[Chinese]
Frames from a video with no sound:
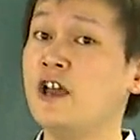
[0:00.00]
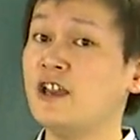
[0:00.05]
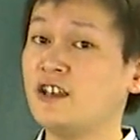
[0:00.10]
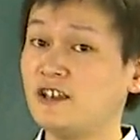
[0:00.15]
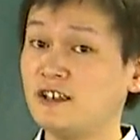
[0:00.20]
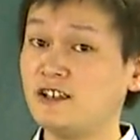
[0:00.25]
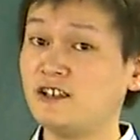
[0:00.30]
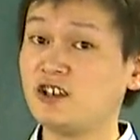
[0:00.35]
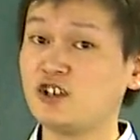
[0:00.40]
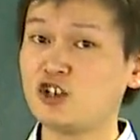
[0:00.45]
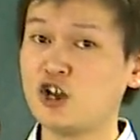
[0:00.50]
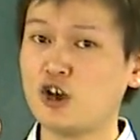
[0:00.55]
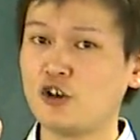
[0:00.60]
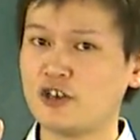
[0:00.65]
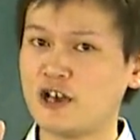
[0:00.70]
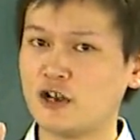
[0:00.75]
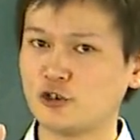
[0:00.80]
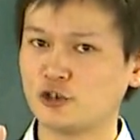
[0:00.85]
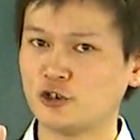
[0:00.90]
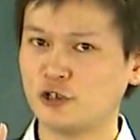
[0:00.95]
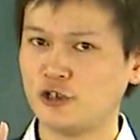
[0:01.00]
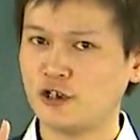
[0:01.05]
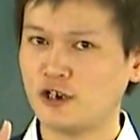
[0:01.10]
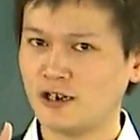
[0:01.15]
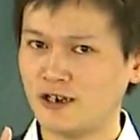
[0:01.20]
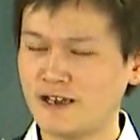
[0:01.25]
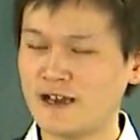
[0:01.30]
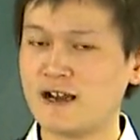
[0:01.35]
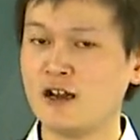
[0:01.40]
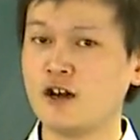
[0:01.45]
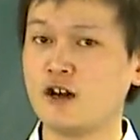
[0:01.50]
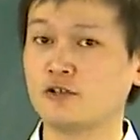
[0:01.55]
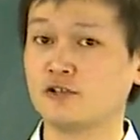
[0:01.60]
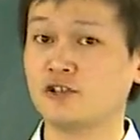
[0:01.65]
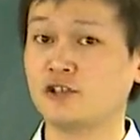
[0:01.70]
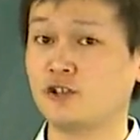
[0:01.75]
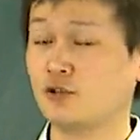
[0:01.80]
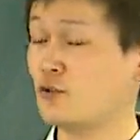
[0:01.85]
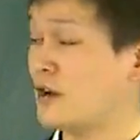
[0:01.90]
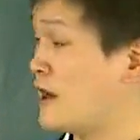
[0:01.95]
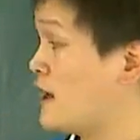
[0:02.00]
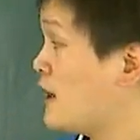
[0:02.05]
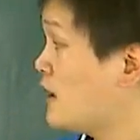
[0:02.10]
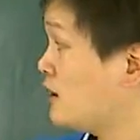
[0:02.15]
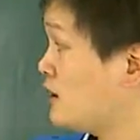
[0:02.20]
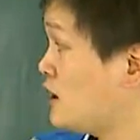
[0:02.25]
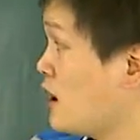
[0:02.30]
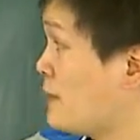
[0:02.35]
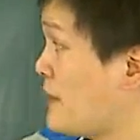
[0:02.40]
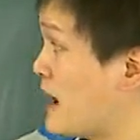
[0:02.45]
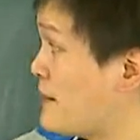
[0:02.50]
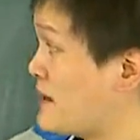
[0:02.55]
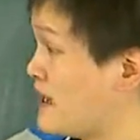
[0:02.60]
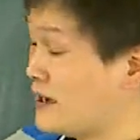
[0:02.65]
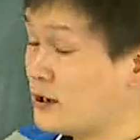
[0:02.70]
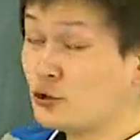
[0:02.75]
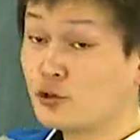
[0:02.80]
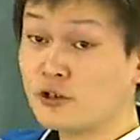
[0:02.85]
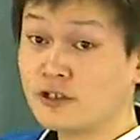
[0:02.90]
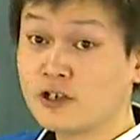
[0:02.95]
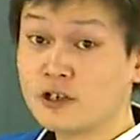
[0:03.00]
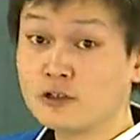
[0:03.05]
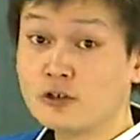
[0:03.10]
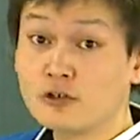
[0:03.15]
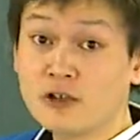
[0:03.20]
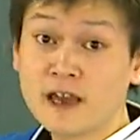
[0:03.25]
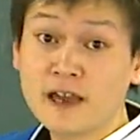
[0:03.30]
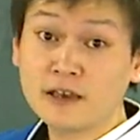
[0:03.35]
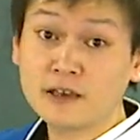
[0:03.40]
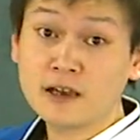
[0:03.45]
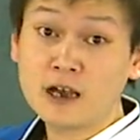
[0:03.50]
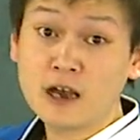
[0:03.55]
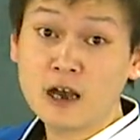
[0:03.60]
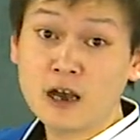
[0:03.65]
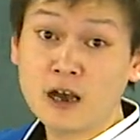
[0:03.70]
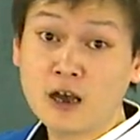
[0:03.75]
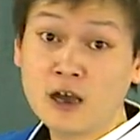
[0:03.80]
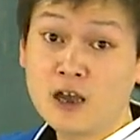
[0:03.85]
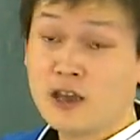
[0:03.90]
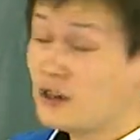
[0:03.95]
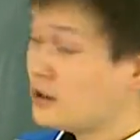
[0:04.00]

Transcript: 一定要养成一个良好的习惯，你要把每一个选项都看一看啊，